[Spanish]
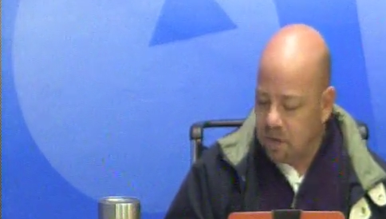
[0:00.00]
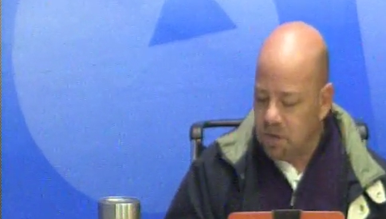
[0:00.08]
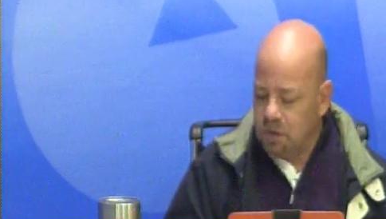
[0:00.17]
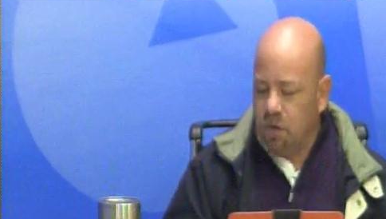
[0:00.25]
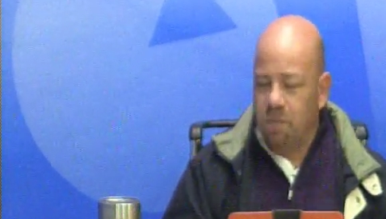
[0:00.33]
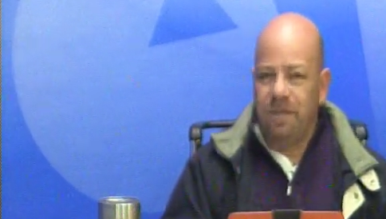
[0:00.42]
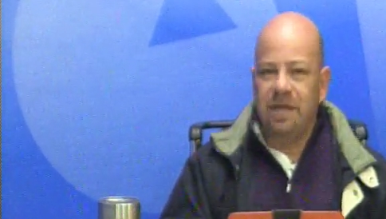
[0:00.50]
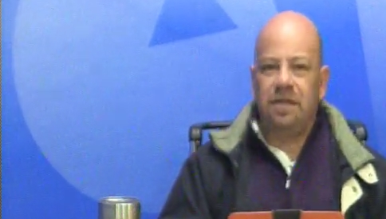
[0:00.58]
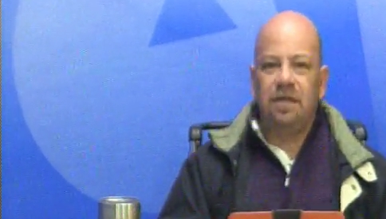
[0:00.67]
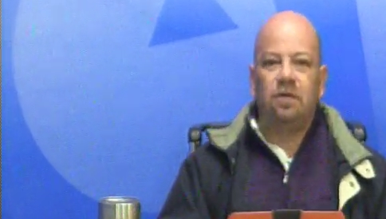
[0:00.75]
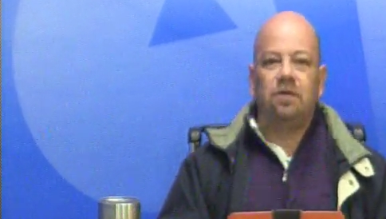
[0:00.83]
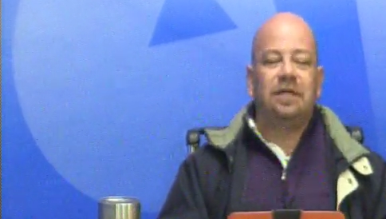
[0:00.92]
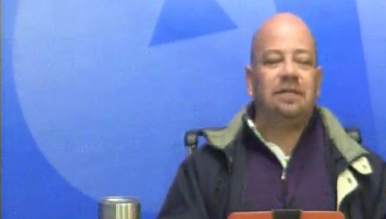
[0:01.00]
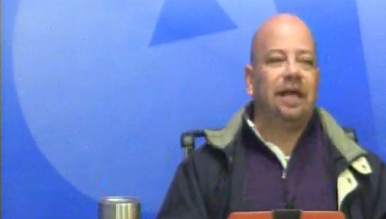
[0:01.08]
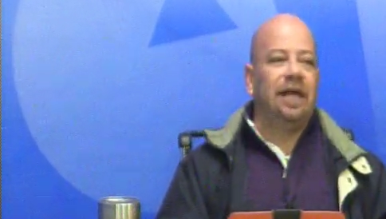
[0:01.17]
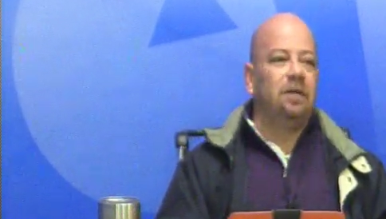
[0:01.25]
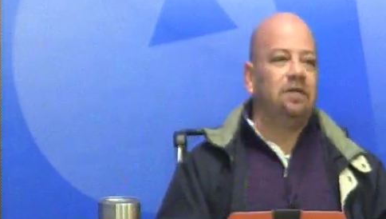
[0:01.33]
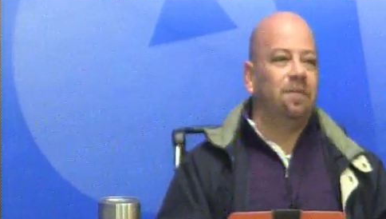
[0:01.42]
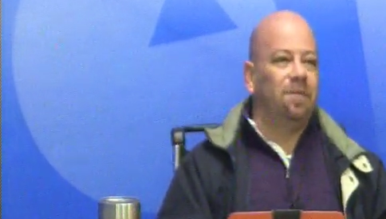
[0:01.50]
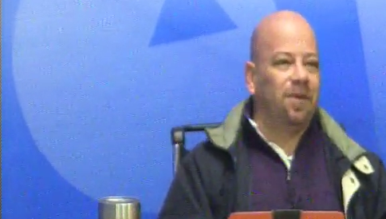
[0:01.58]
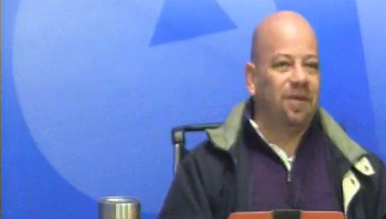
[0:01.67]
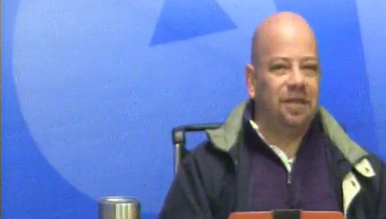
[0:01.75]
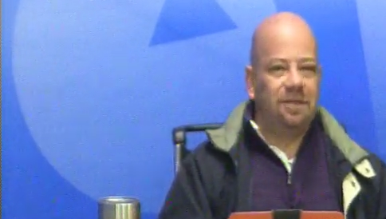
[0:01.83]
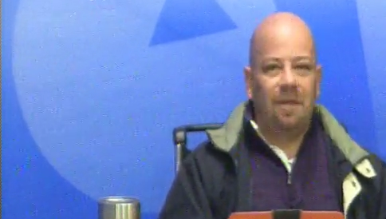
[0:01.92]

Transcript: 8 con 22. Hasta aquí los deportes.